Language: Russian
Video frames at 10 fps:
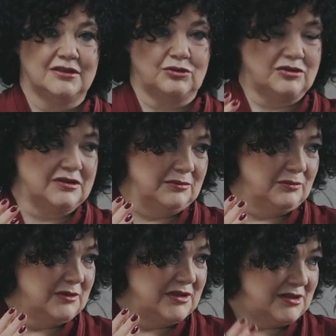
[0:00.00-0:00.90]
да, то есть
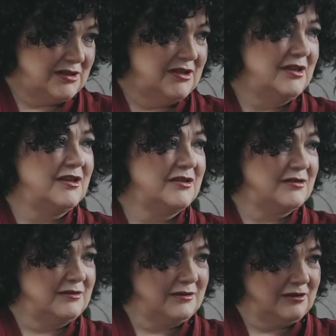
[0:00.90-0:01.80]
там
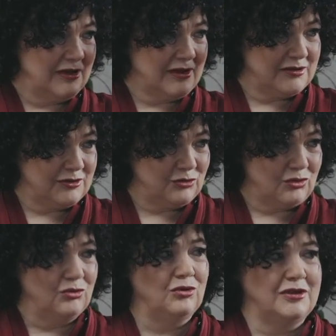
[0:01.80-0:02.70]
сидеть и играть эту
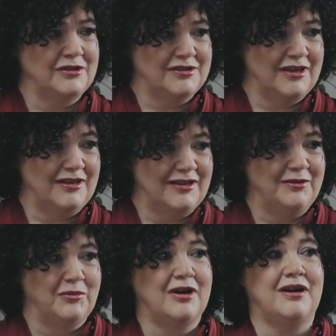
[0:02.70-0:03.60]
роль
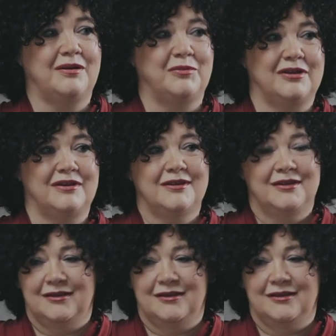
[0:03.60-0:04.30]
идеальной мамы,